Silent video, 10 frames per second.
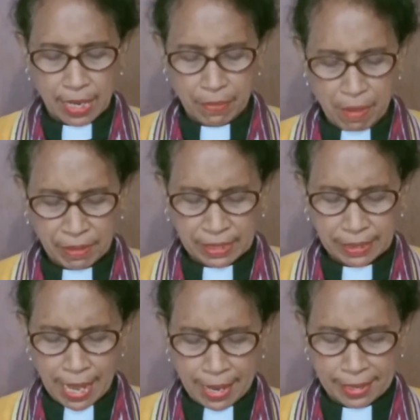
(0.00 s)
lebih
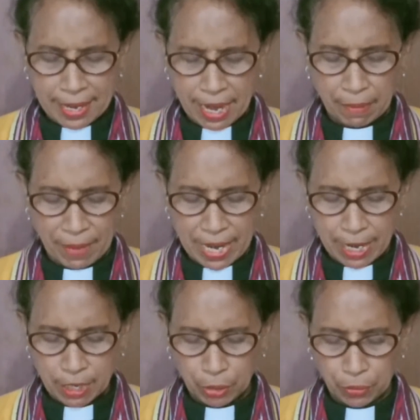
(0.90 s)
besar
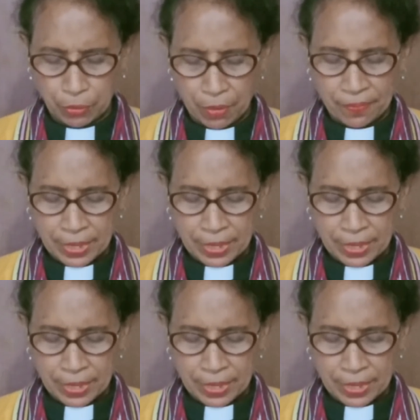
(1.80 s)
daripada itu.